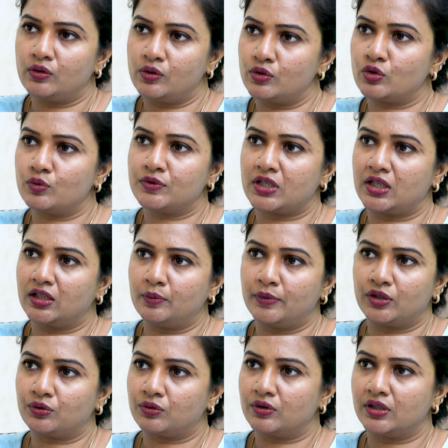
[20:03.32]
యూట్యూబ్ ఛానల్
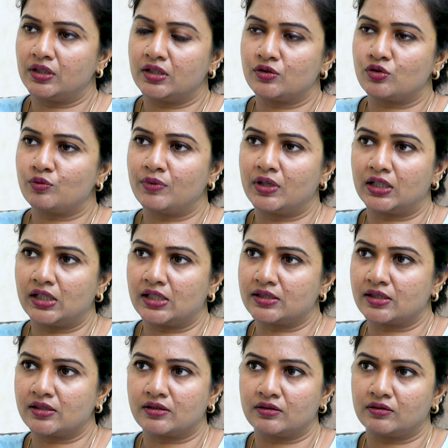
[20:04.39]
పెట్టుకొని ఇట్లా జుంబా
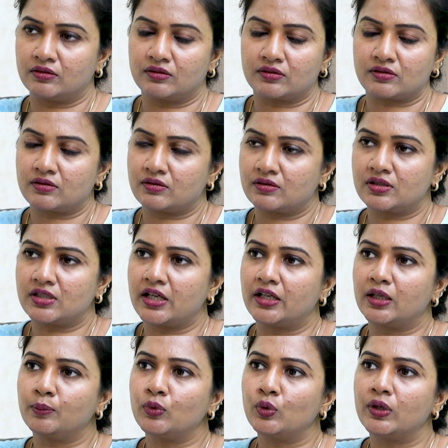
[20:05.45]
క్లాసెస్
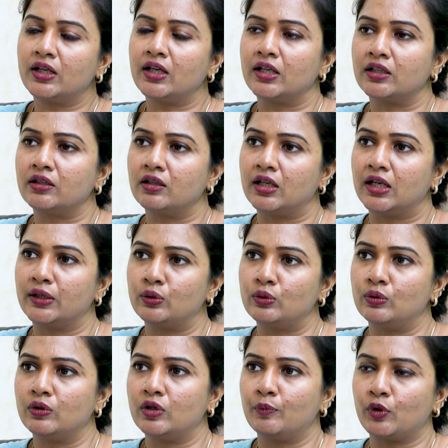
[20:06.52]
చేయడం కూడా కరెక్ట్ కాదు
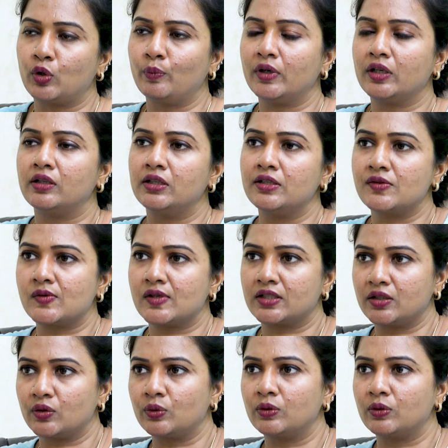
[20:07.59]
ఒక ప్రాపర్ ఇన్స్ట్రక్టర్